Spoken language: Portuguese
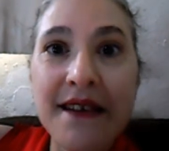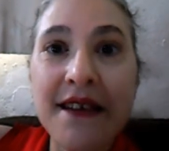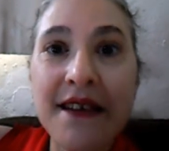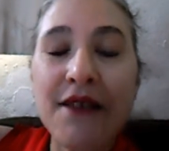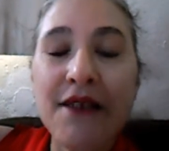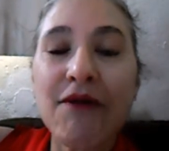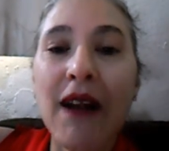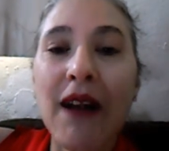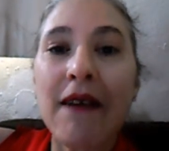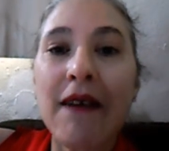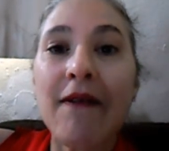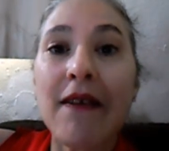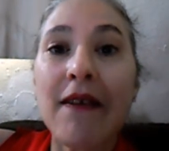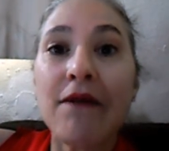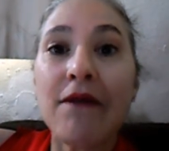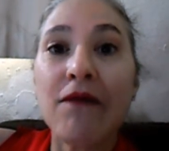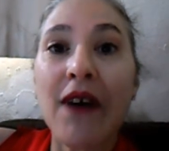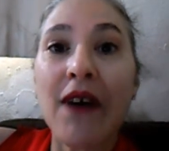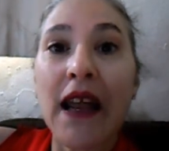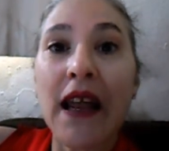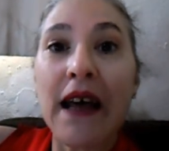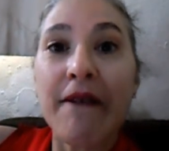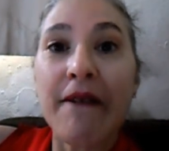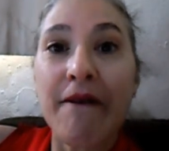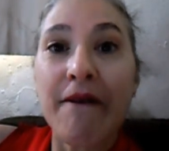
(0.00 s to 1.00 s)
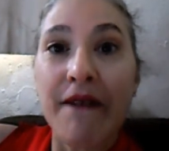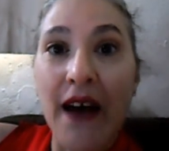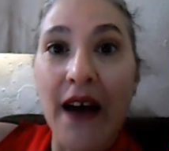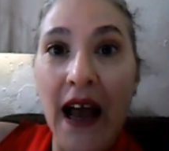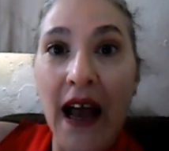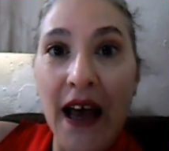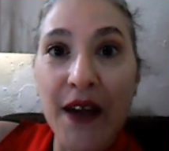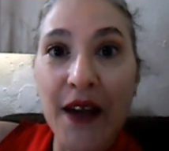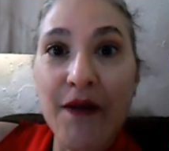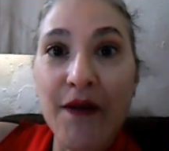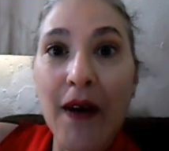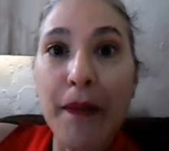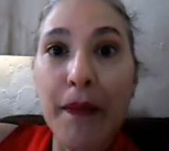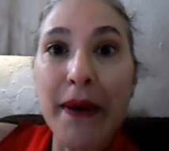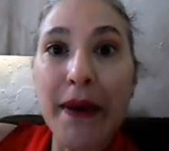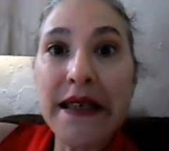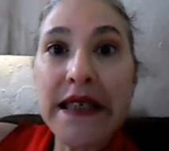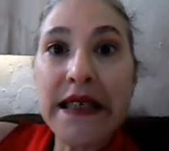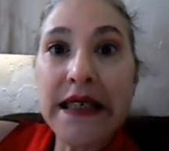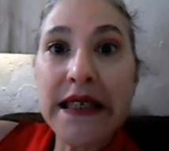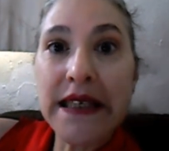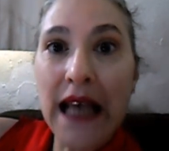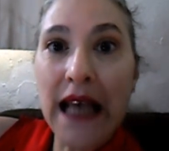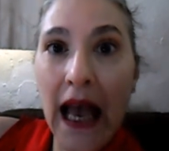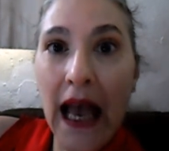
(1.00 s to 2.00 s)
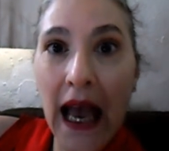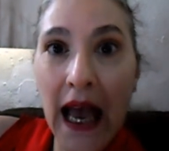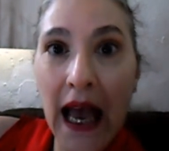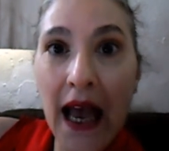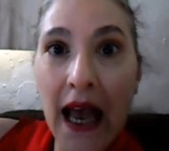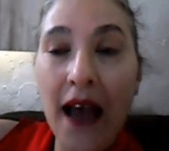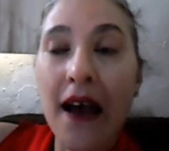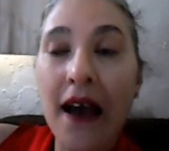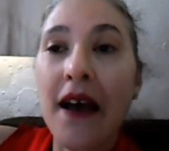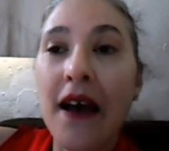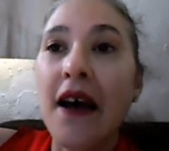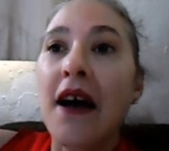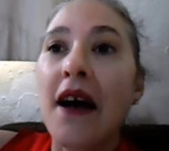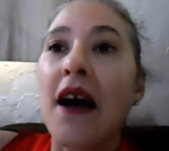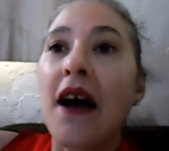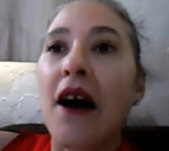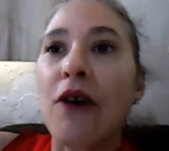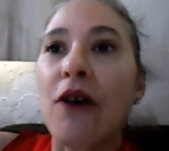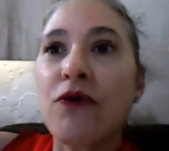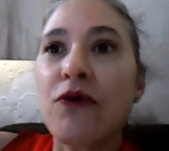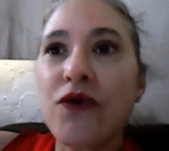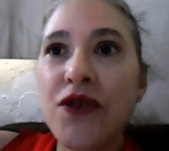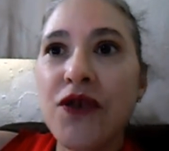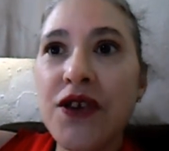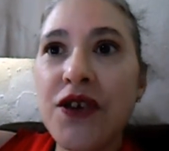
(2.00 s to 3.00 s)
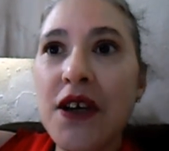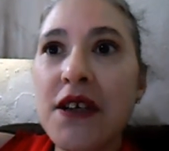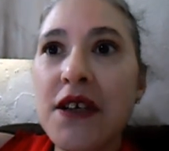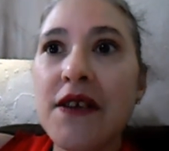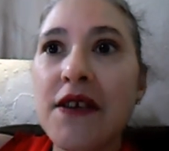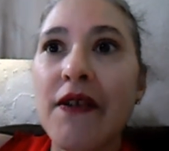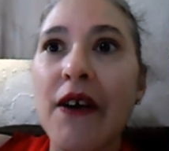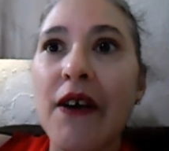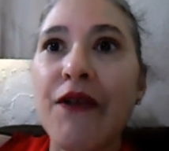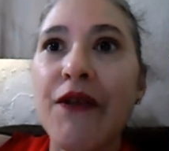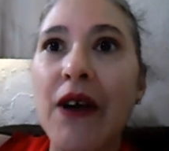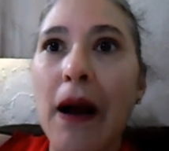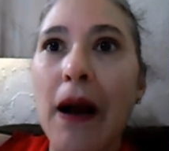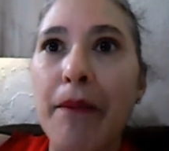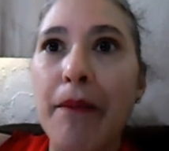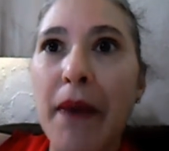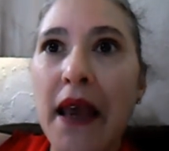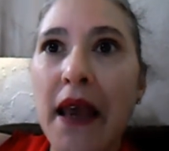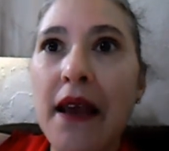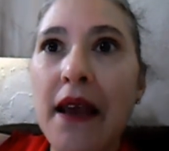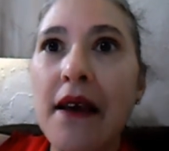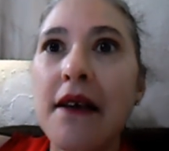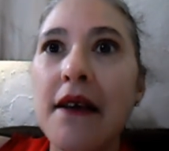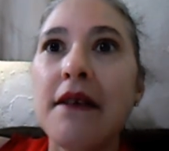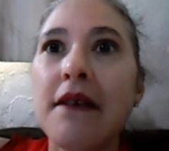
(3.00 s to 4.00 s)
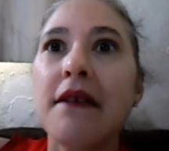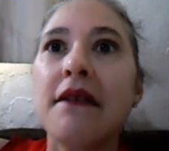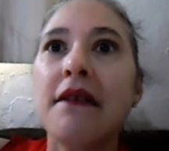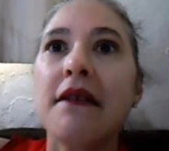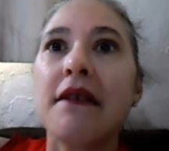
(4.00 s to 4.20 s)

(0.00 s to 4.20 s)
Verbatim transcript: que você não não vai lavar, não vai passar. É um dia que você vai ficar bem